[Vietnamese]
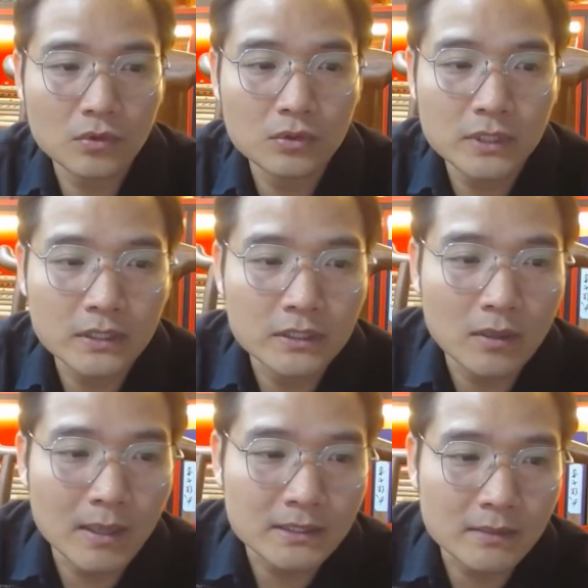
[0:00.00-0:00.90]
tôi sẽ
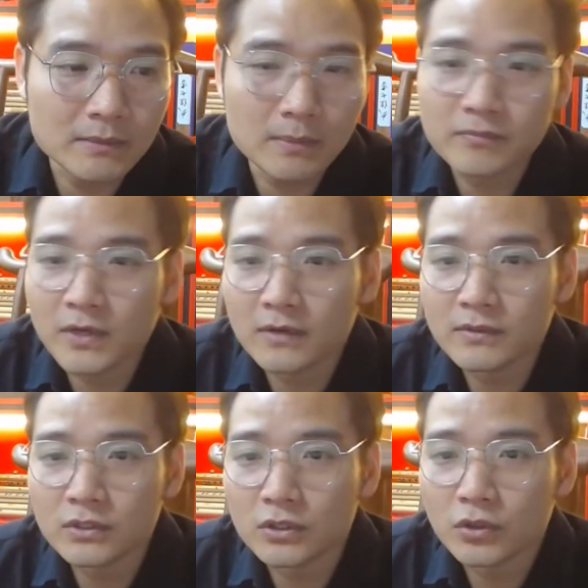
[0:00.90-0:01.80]
cho các bạn xem tiếp, và
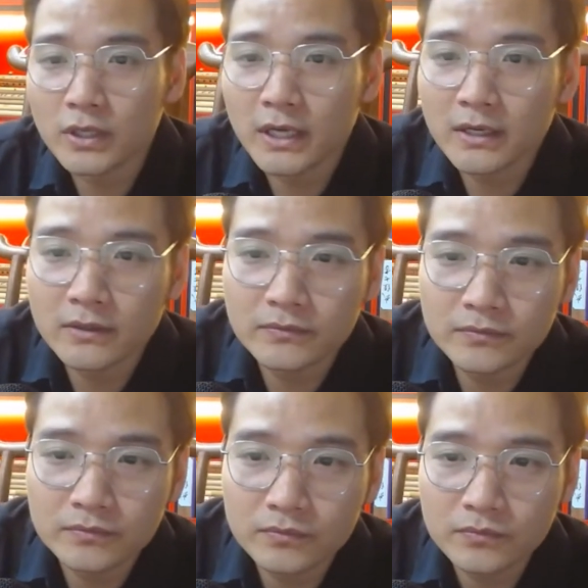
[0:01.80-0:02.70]
vừa rồi tôi uh,
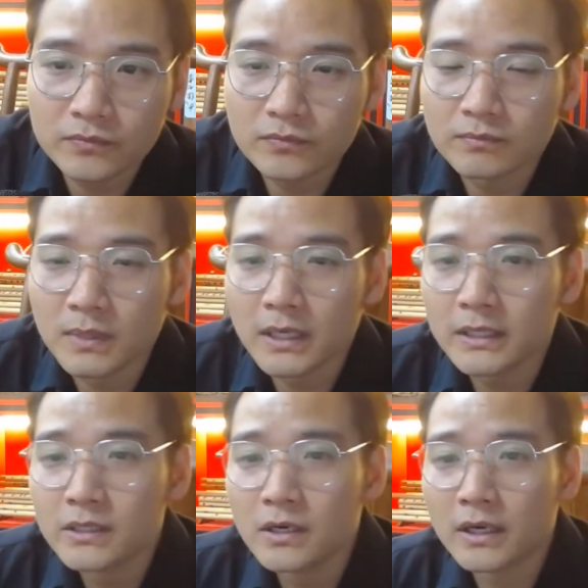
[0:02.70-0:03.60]

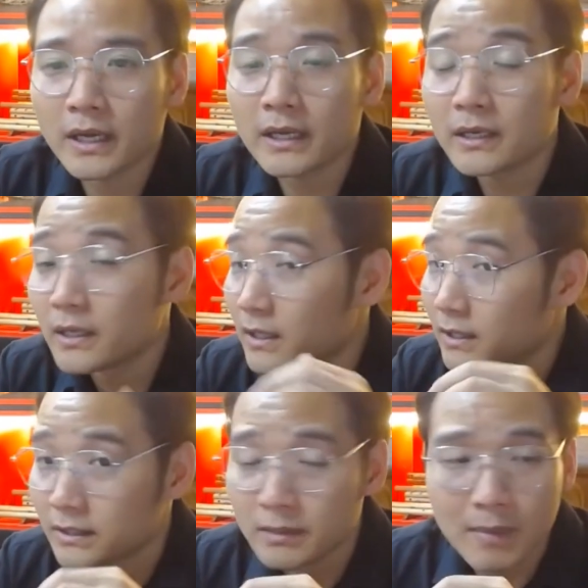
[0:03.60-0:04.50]
mới đưa cái
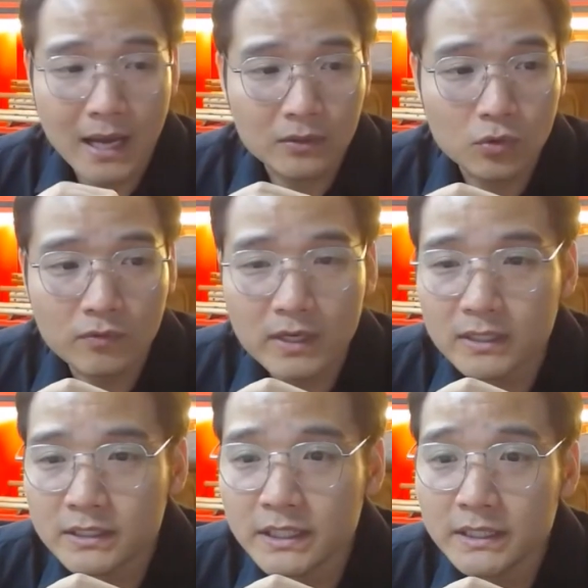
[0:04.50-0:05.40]
tinh bàn của
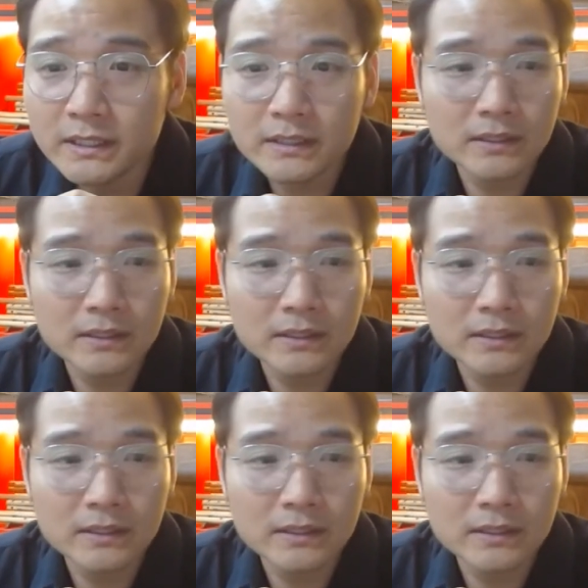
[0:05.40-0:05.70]
vận chín.